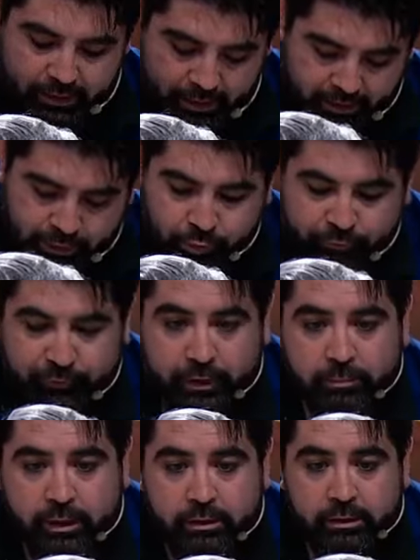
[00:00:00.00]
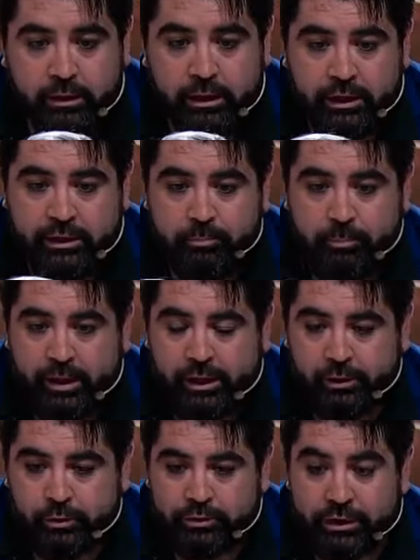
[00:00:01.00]
Hazle tu firma. Pidí para
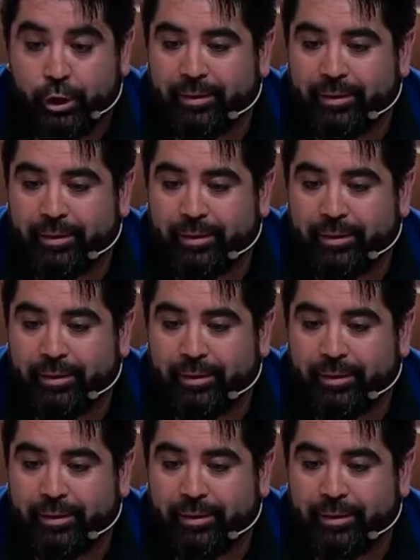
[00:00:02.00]
Rosa. No,